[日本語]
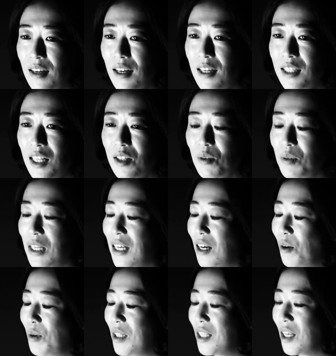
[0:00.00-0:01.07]
肩の荷
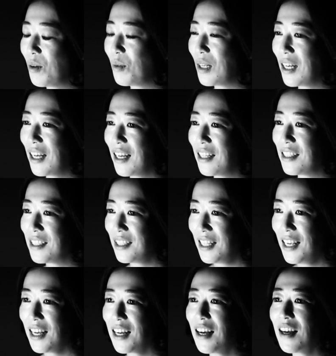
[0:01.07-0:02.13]
が下りたように感じ
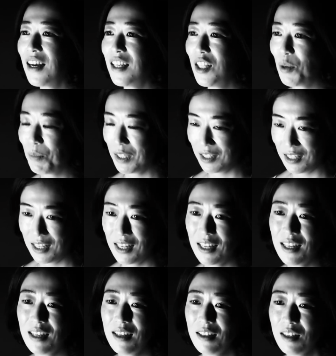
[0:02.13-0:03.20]
て考えてます。
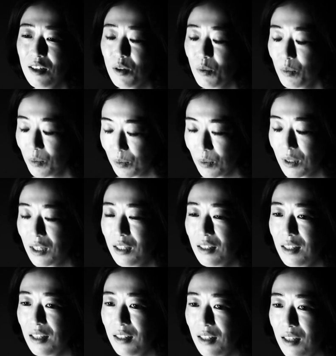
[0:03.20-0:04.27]
だから本当簡
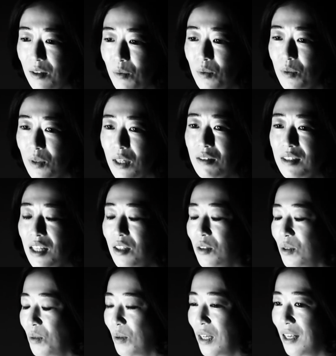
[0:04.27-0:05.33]
単な、本当たくさんの
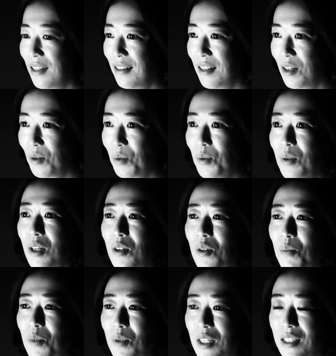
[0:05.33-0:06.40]
人がやってることだ
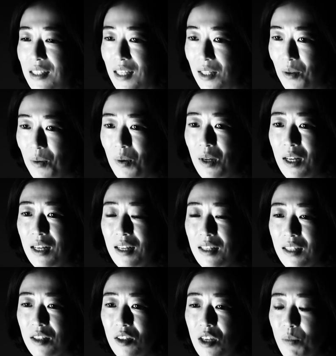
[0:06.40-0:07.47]
と思うんですけど、
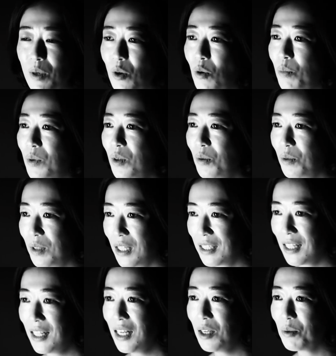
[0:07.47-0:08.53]
例えばゴミを増や
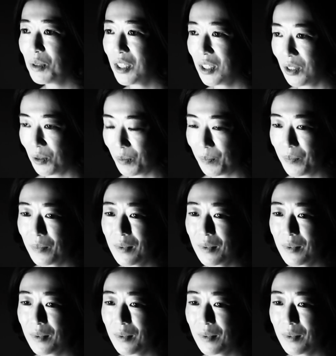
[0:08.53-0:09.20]
さないようにしよ